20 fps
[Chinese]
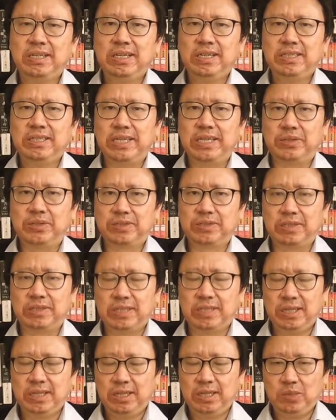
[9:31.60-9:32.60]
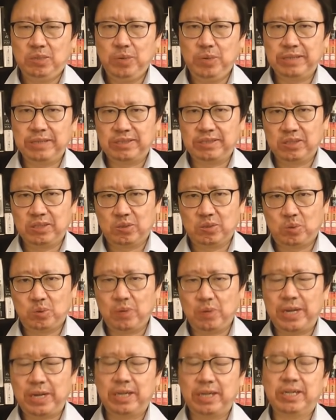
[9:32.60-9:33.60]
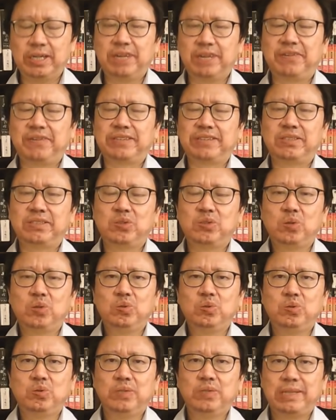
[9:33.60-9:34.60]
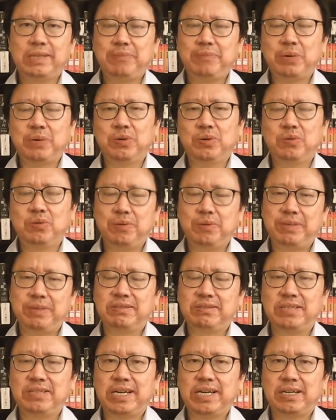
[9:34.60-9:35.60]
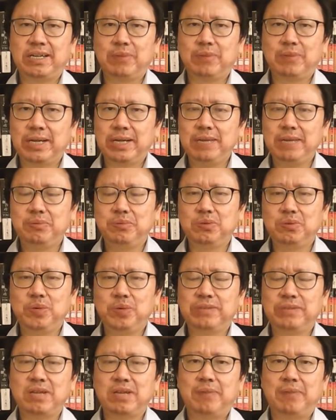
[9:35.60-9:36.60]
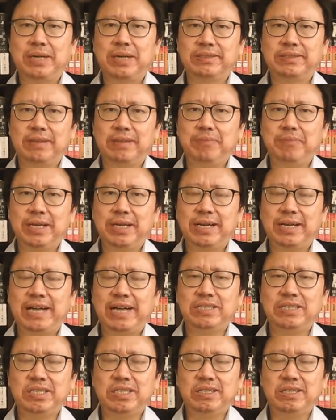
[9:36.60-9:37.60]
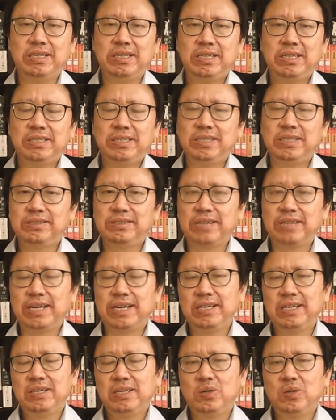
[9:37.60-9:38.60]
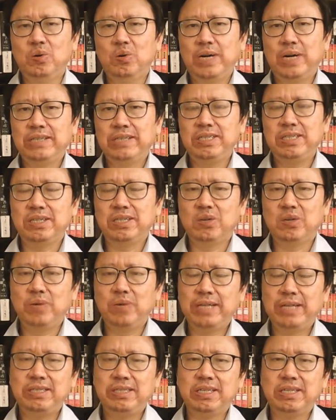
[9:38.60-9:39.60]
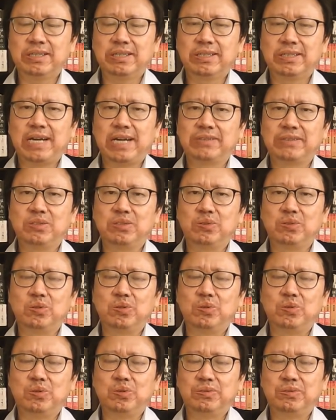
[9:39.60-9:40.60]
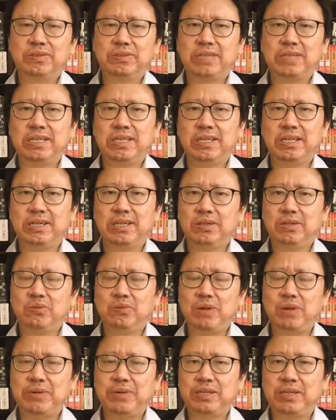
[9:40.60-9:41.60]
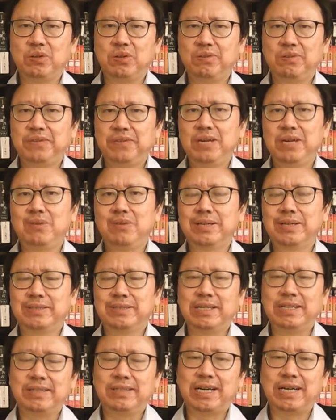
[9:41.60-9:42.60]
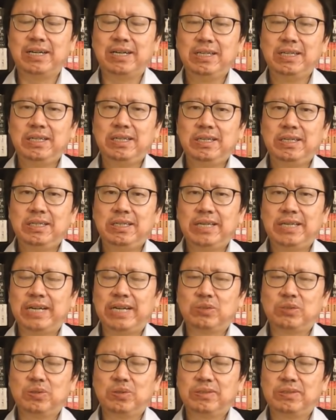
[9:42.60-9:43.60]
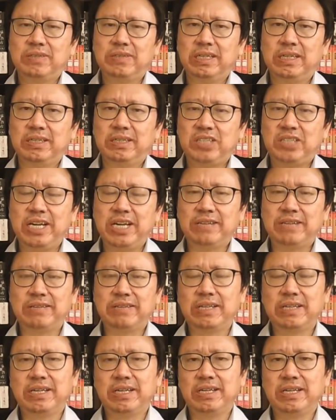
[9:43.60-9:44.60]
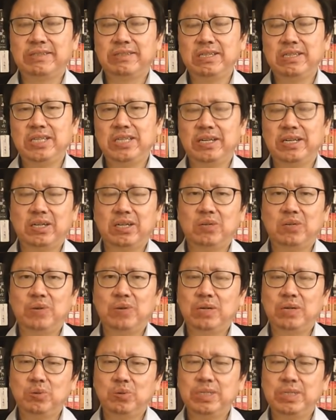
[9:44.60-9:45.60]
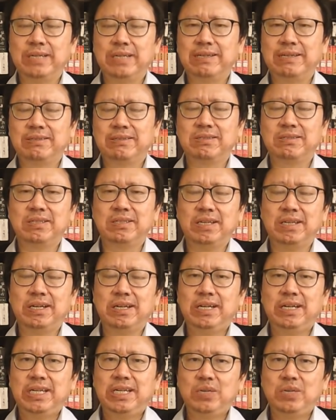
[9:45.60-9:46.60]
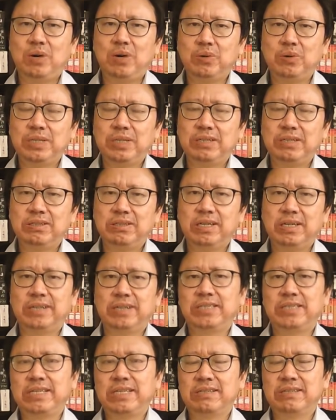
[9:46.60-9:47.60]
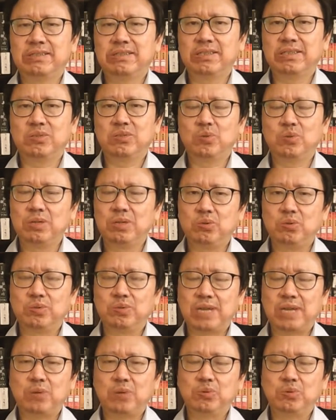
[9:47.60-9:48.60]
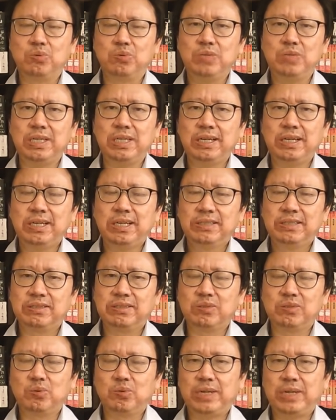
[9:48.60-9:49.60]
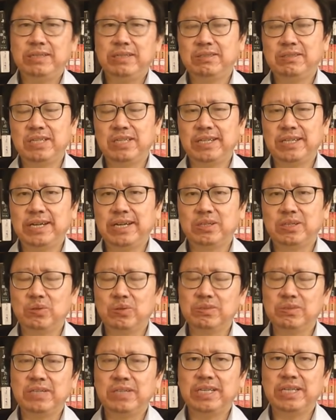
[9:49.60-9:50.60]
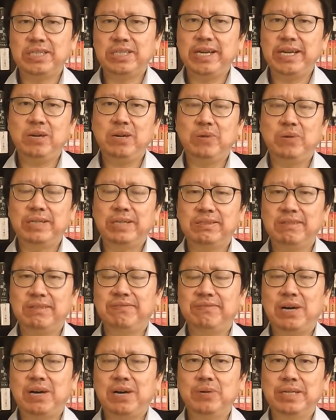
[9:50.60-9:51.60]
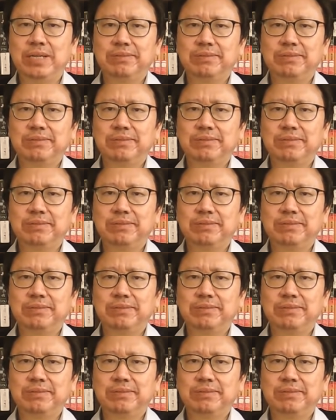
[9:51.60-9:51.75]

也就是越是对外可能发生冲突，跟美国和文明世界，那么内部越是要把人民看紧。因此呢，国安系、公安系大受重用，这些官员都飞黄腾达。应该说，这个潜在的也增强了王沪宁的实力。因为王沪宁啊，现在是书记处常务书记，是主管意识形态，同时也监管政法委。